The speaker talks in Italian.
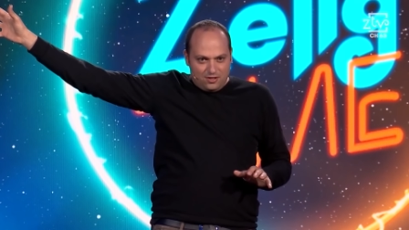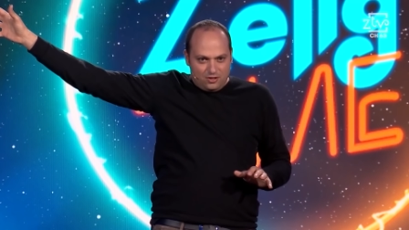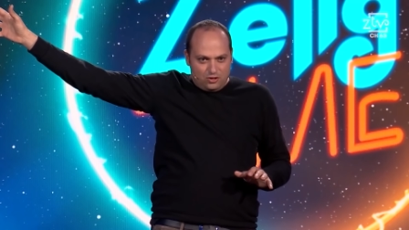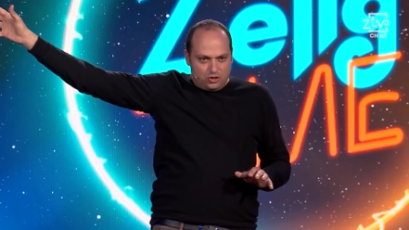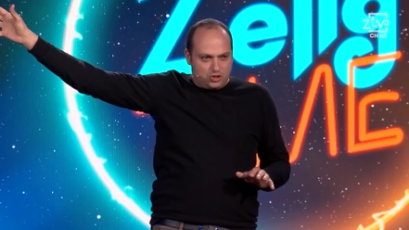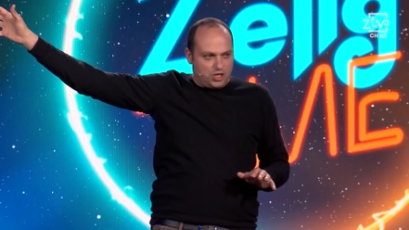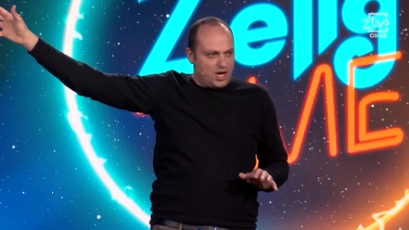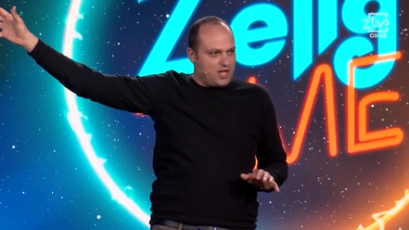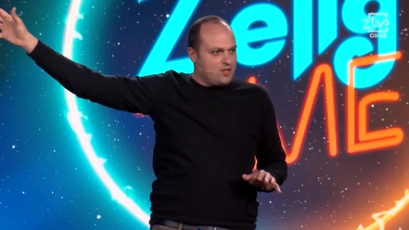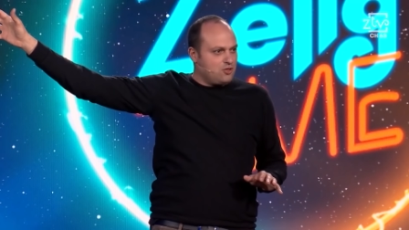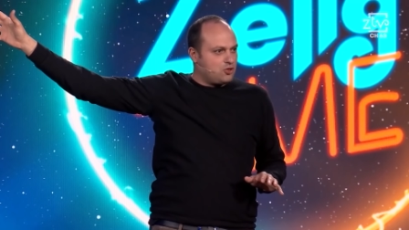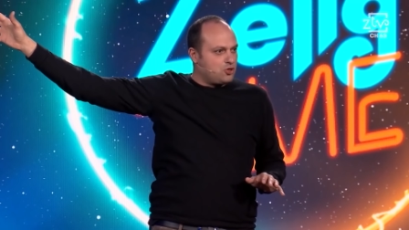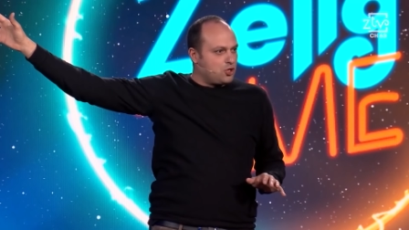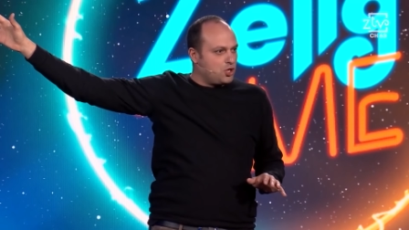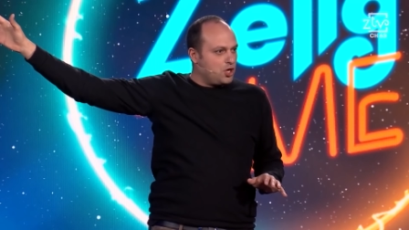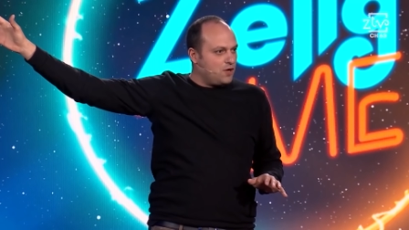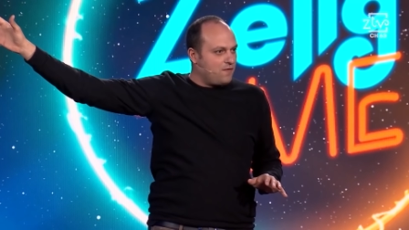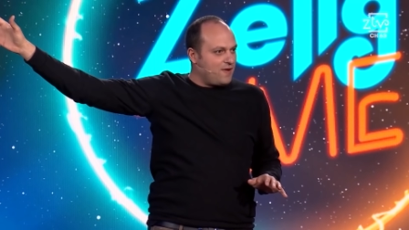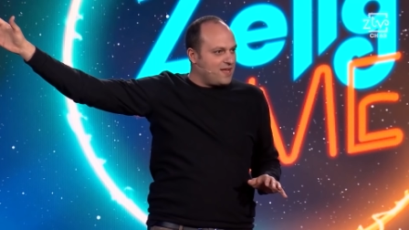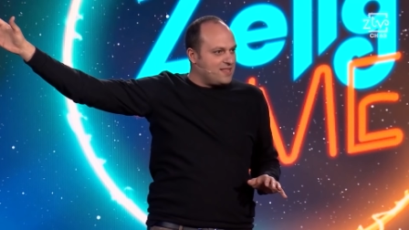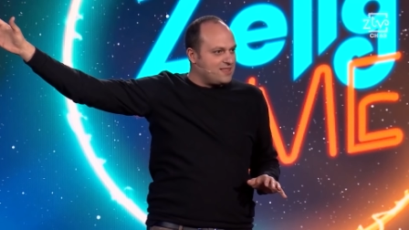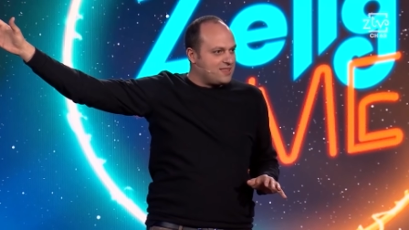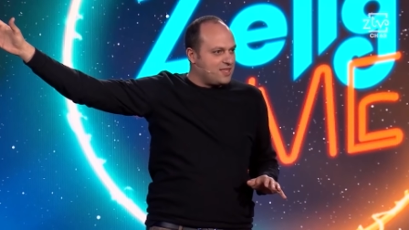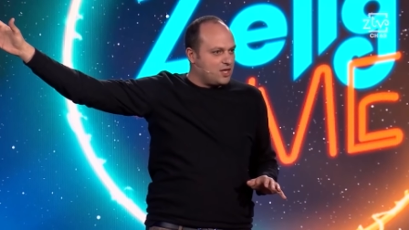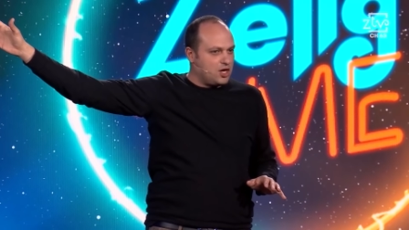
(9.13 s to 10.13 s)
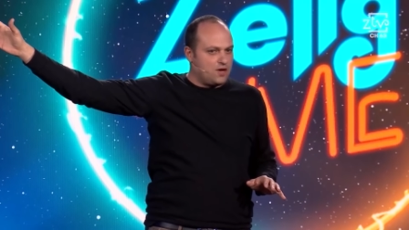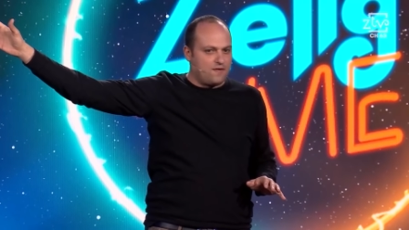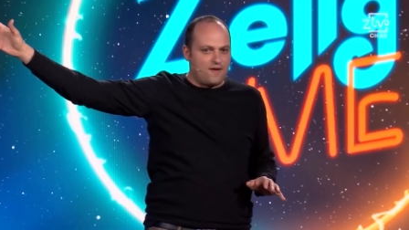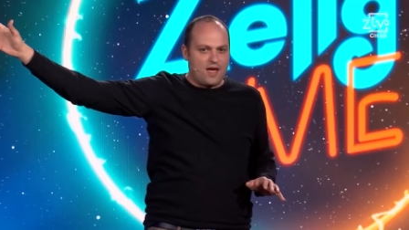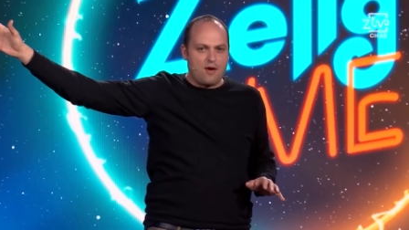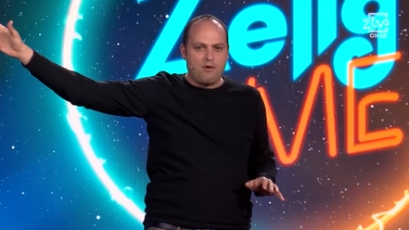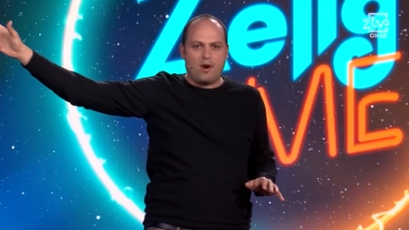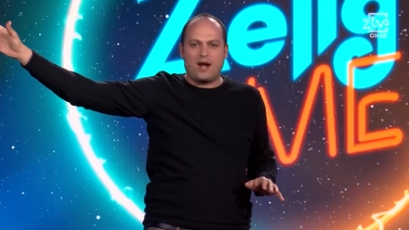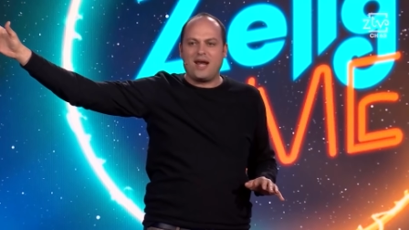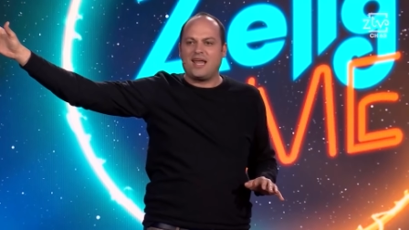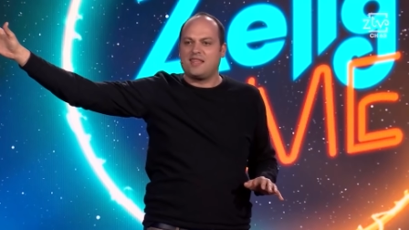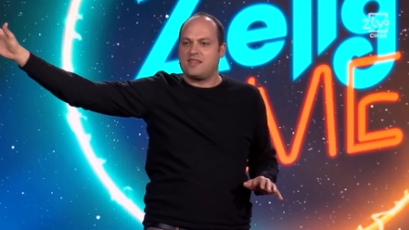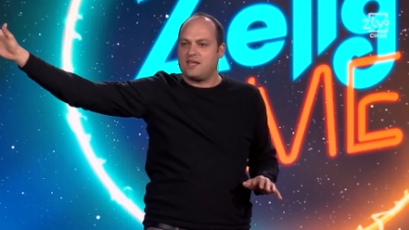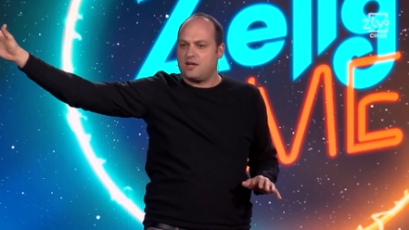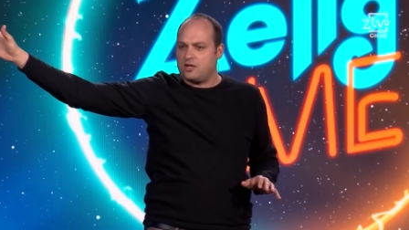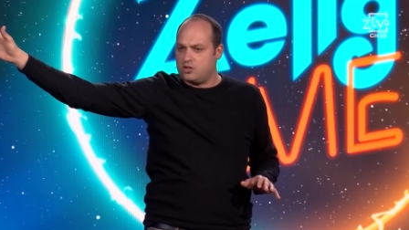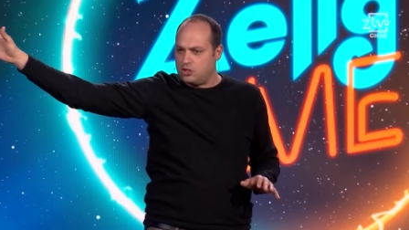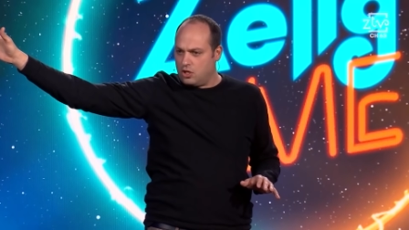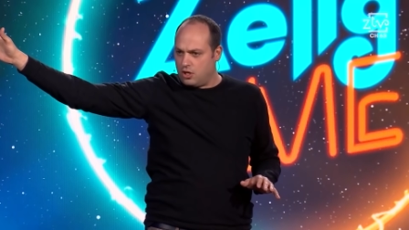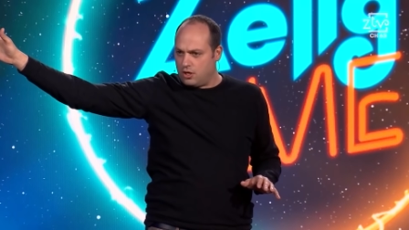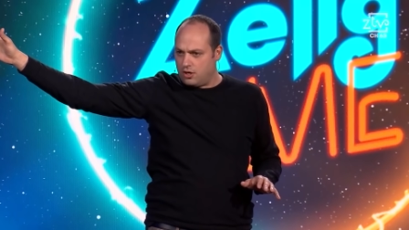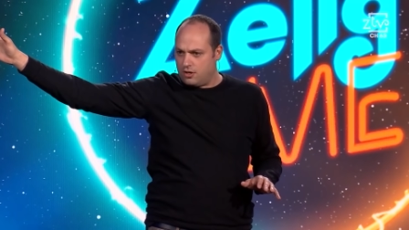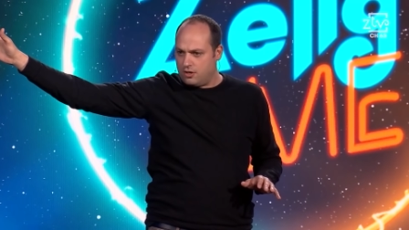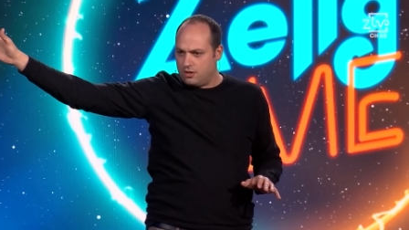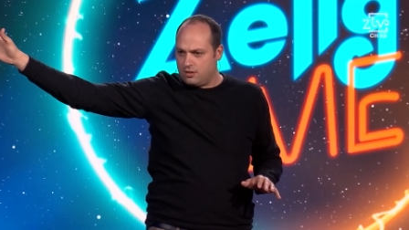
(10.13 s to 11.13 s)
199 euro andate e
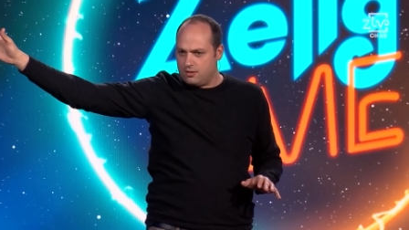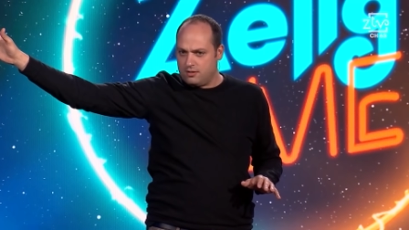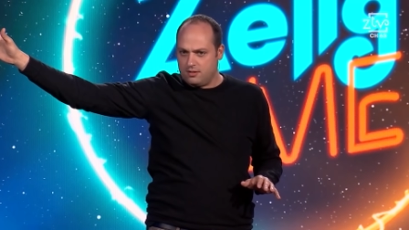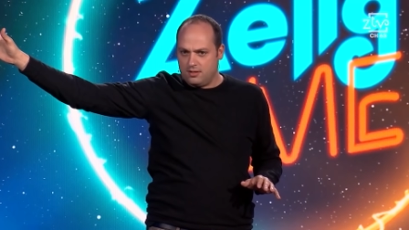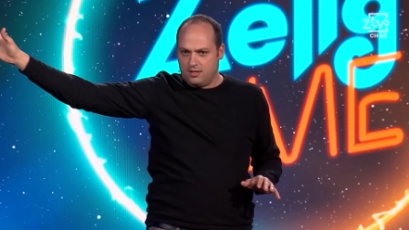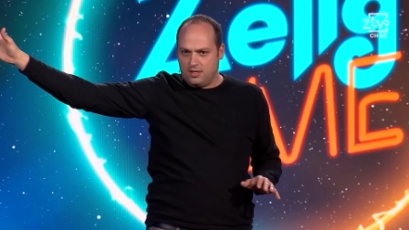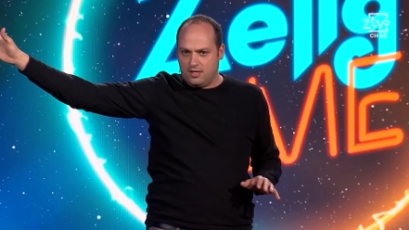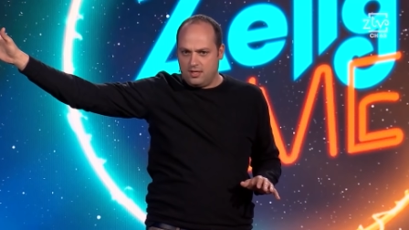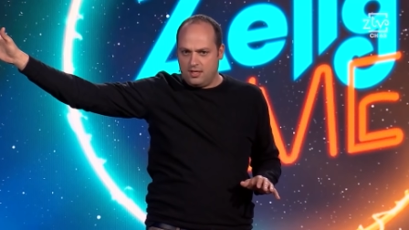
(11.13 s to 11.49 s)
ritorno.